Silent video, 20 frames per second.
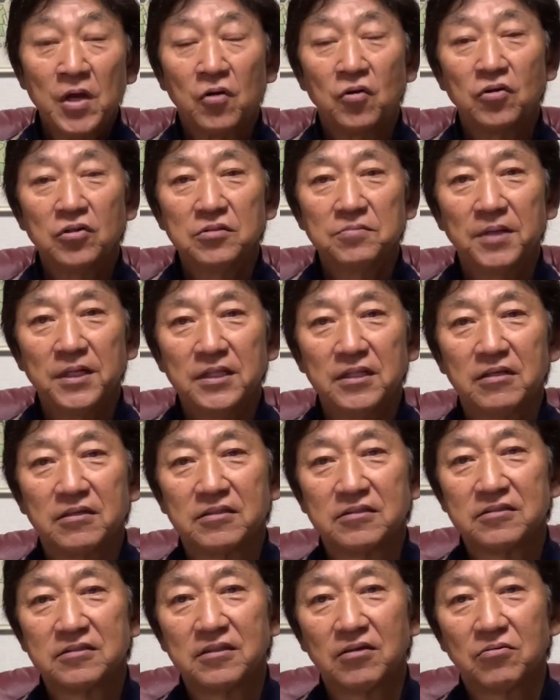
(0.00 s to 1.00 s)
こういうバッターはで
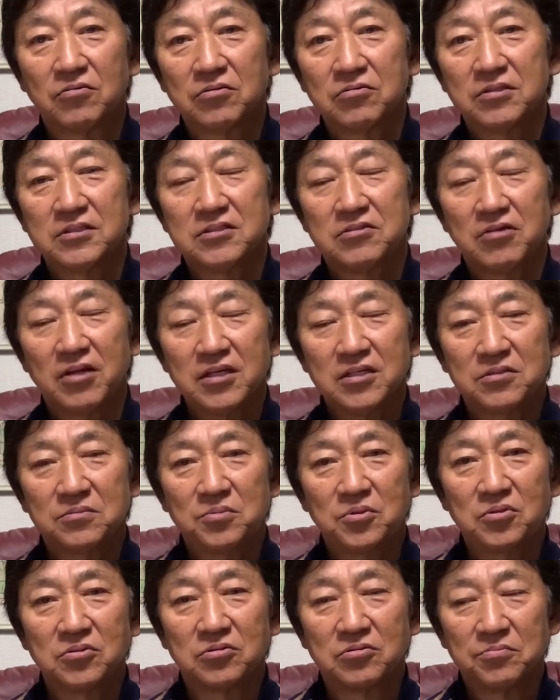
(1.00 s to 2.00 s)
すね本当は
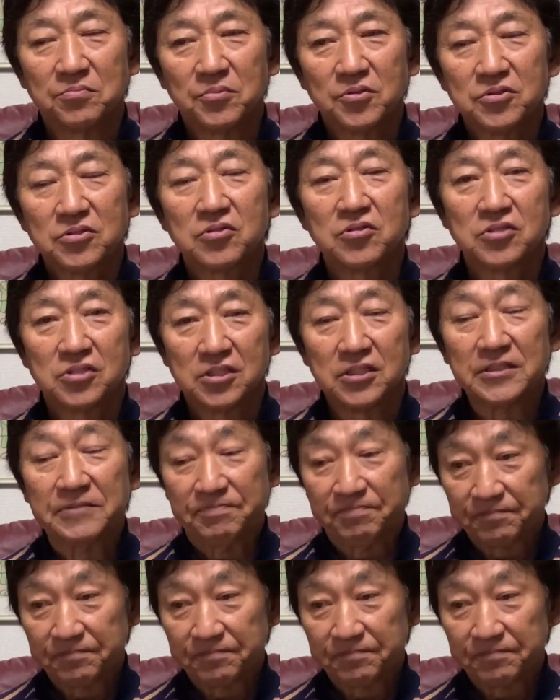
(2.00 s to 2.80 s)
ストライクボールもう少し